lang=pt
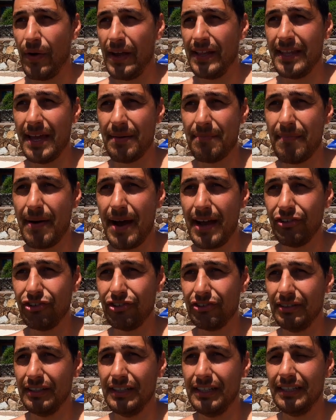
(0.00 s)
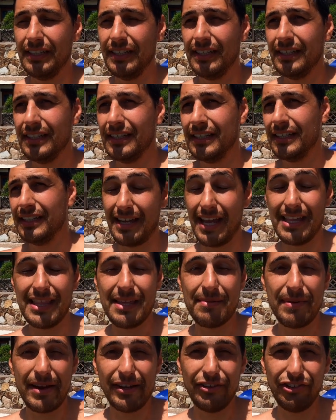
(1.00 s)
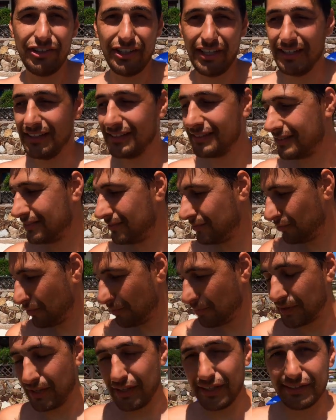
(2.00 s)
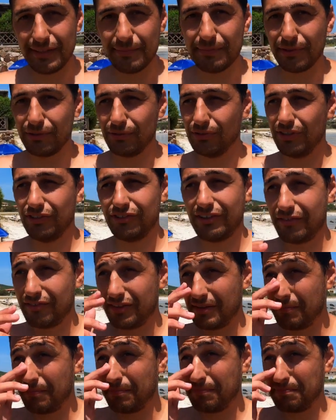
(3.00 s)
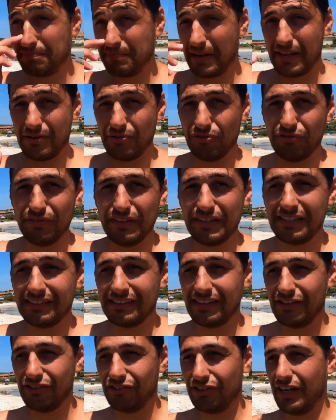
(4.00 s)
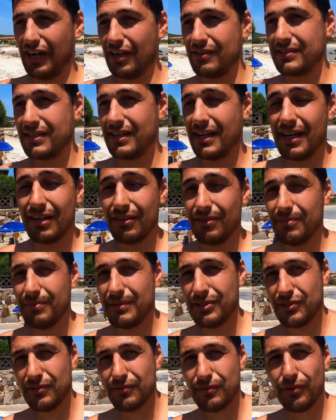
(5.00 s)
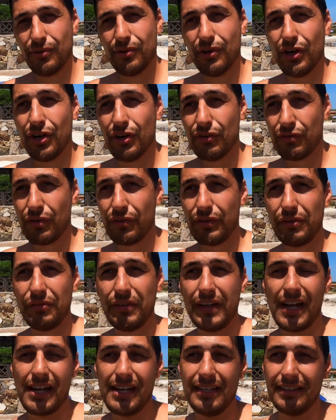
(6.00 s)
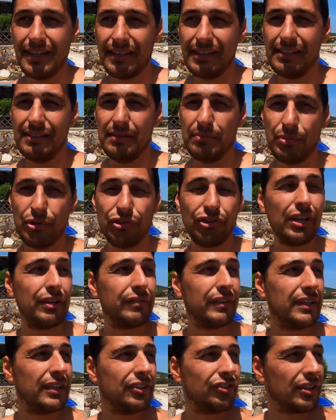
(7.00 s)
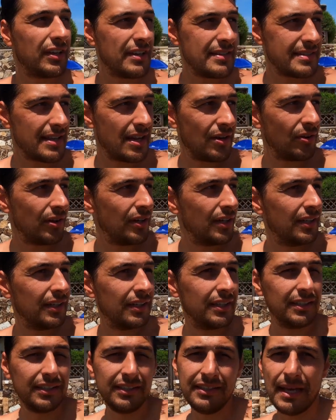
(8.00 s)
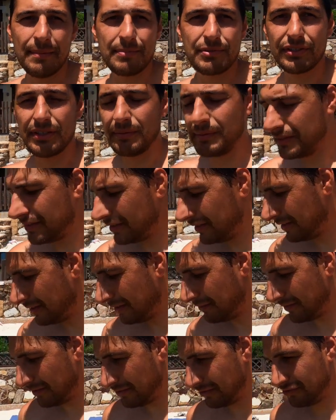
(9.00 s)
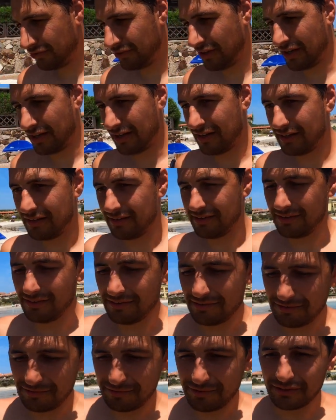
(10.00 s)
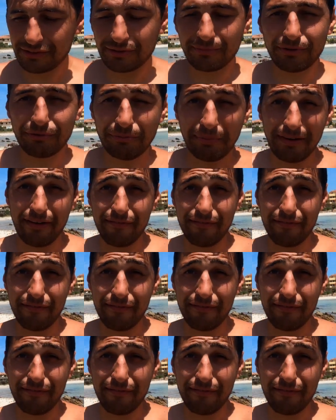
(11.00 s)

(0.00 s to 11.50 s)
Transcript: água ainda é mais clarinha, ainda é mais quente. Vou pôr aí a temperatura, isto deve ter pá, uns 23 graus a água, mas eu vou, vou verificar na internet e depois escrever aí na descrição. E é absolutamente incrível, isto já faltam umas